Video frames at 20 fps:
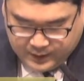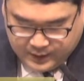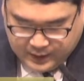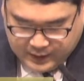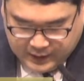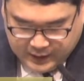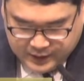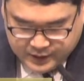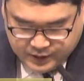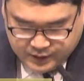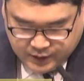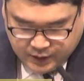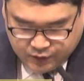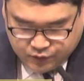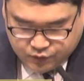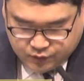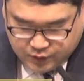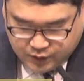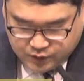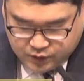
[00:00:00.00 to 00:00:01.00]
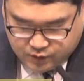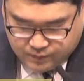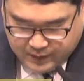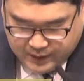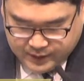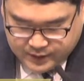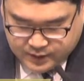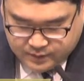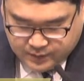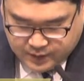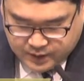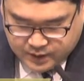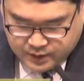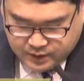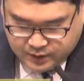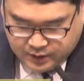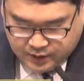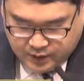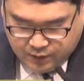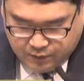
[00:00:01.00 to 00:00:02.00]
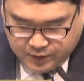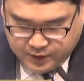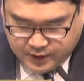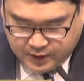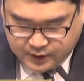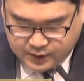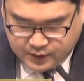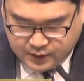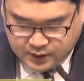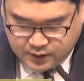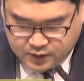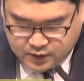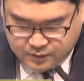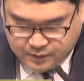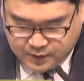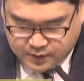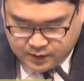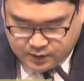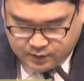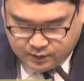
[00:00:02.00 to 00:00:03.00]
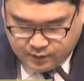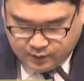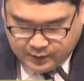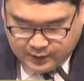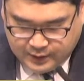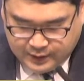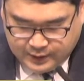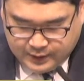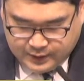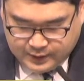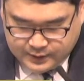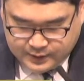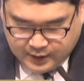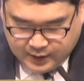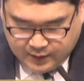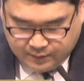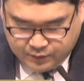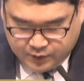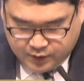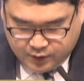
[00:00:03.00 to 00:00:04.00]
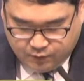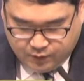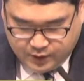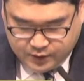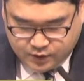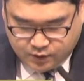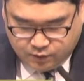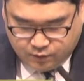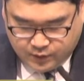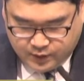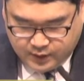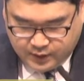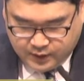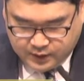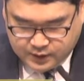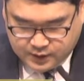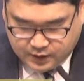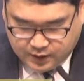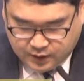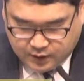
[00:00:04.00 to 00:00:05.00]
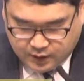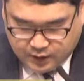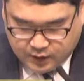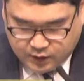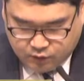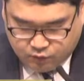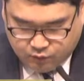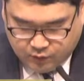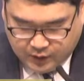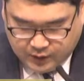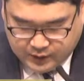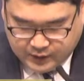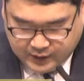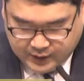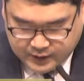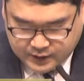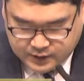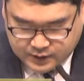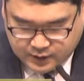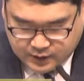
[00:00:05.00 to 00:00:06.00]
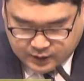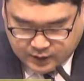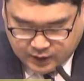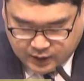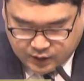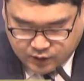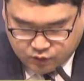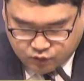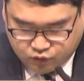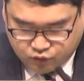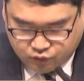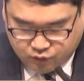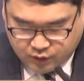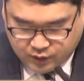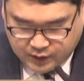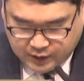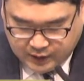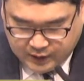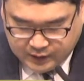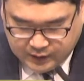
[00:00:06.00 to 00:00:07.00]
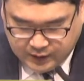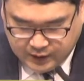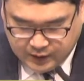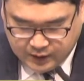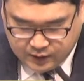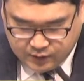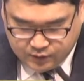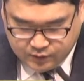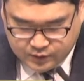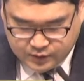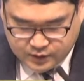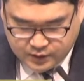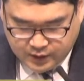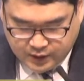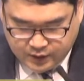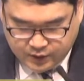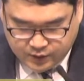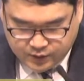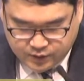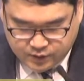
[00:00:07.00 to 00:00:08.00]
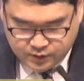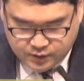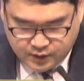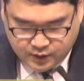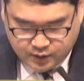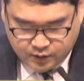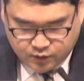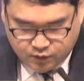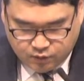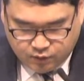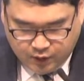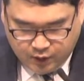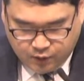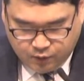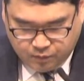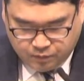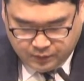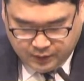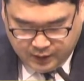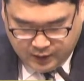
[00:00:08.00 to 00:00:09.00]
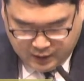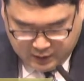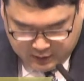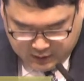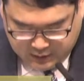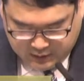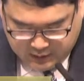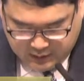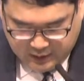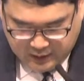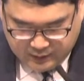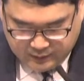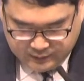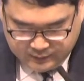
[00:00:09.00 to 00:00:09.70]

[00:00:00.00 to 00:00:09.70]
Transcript: 아직 예수께서 말씀하실 때에 회당장의 집에서 사람들이 와서 회당장에게 이르되 당신의 딸이 죽었나이다 어찌하여 선생을 더 괴롭게 하나이까